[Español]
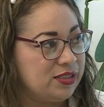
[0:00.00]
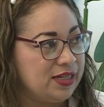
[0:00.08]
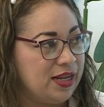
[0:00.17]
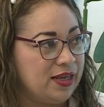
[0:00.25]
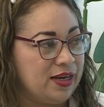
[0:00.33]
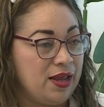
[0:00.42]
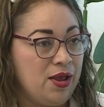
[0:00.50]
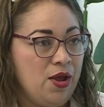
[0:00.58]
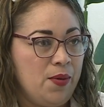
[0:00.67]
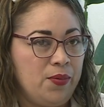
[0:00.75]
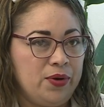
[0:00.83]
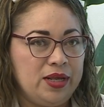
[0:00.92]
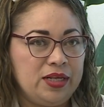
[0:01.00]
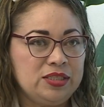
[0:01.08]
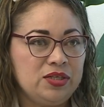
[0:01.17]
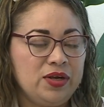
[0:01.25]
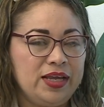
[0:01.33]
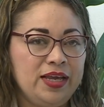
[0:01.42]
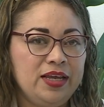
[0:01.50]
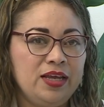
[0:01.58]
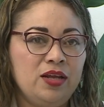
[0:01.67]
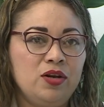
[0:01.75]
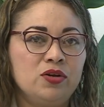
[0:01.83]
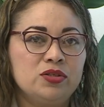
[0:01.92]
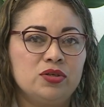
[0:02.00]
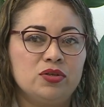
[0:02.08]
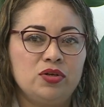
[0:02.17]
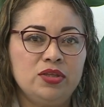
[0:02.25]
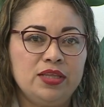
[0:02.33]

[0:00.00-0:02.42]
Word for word: sangre. Por eso es que nosotros